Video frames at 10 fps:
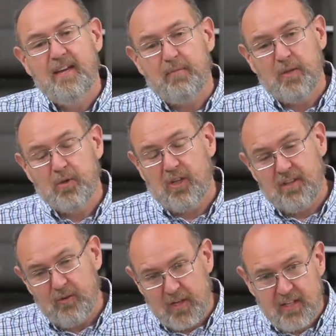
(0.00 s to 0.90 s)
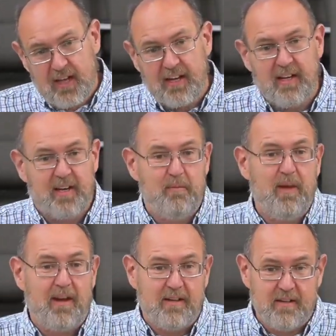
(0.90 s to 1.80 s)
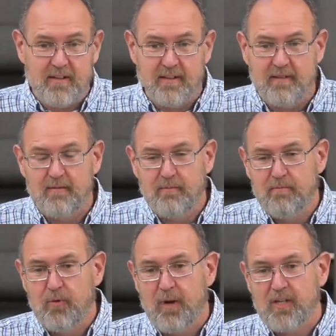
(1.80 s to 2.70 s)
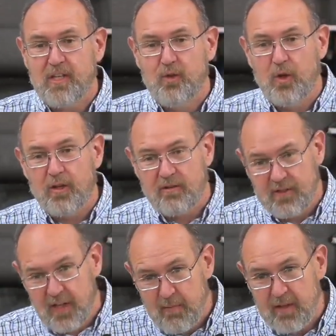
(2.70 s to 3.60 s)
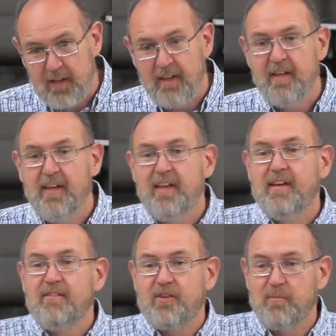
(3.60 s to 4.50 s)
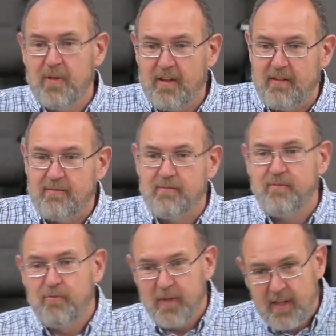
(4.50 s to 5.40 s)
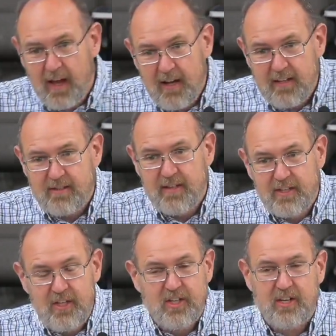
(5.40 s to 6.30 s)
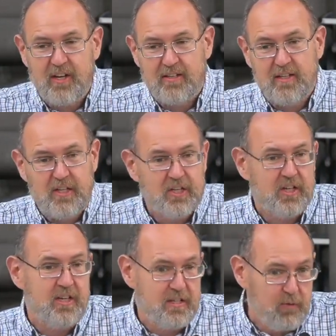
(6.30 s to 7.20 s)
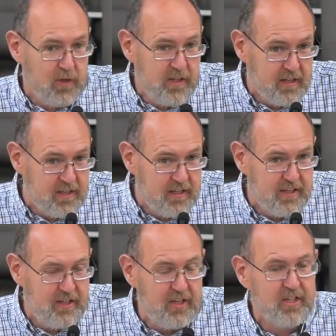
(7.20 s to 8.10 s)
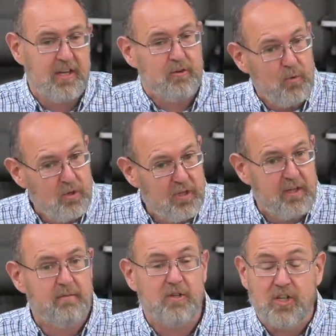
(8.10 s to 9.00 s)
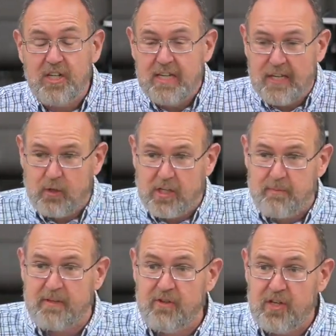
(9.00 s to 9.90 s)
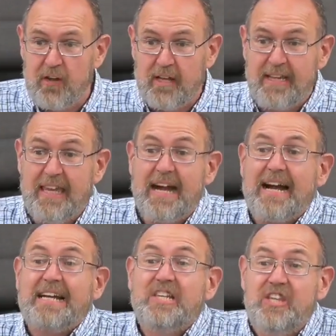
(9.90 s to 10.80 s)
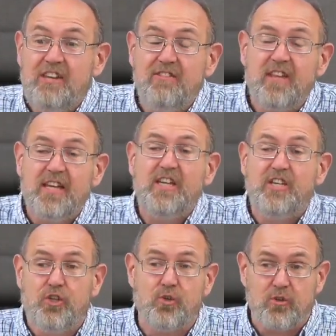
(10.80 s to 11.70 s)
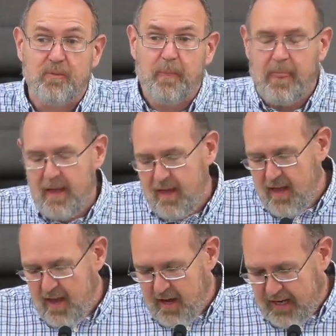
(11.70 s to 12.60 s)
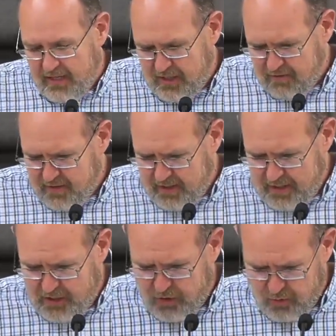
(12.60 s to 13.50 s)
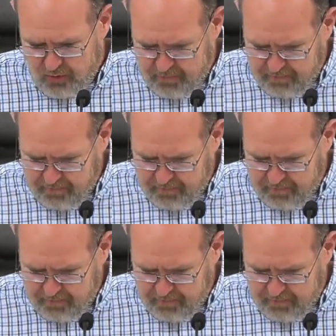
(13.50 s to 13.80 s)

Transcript: Потому что ну, на старых кораблях э, бумажных долларов не было. Все было в металле, золотишко, а золотишко. И сегодня это золотишко. И вот люди жизнь это даже посвящают. Они активно ищут. Активно ищут.